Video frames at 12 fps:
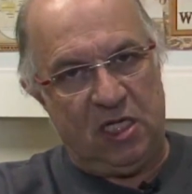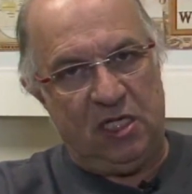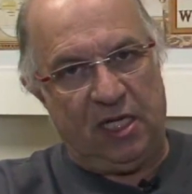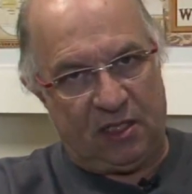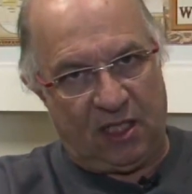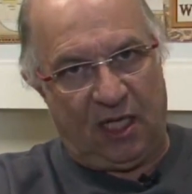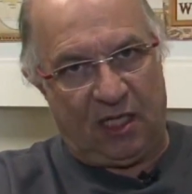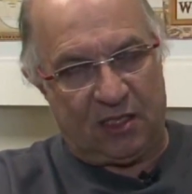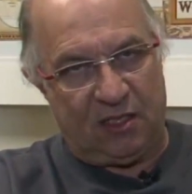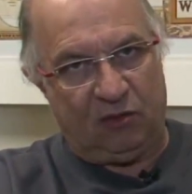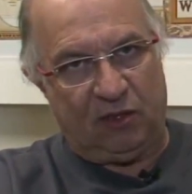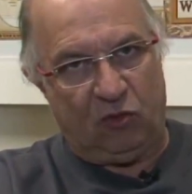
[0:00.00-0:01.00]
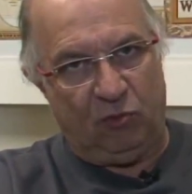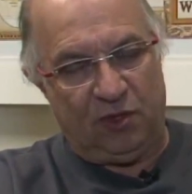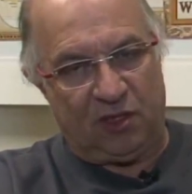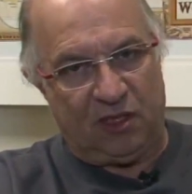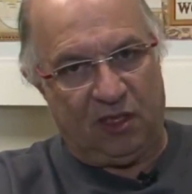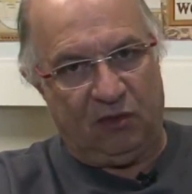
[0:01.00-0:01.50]
e a instalação da
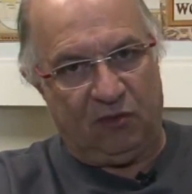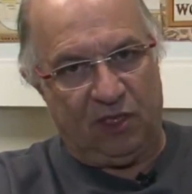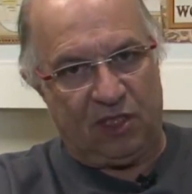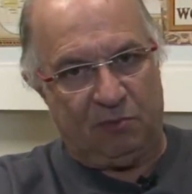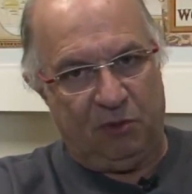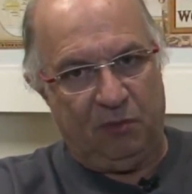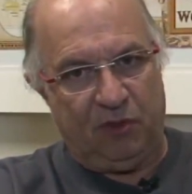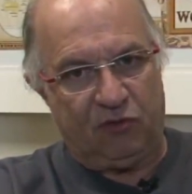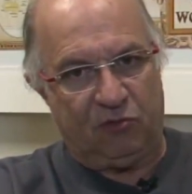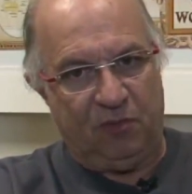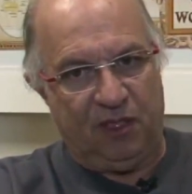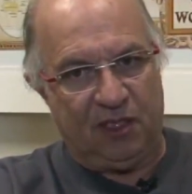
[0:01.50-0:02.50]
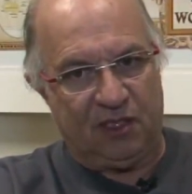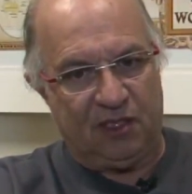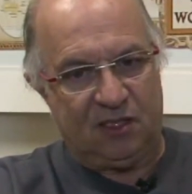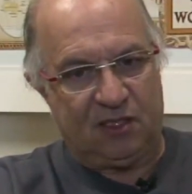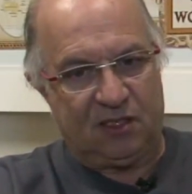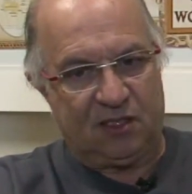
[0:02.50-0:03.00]
comissão nesses primeiros
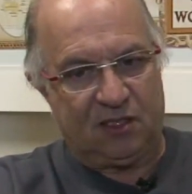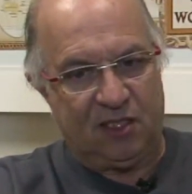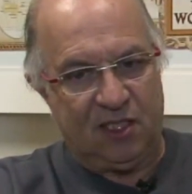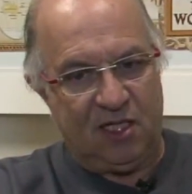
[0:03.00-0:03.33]
meses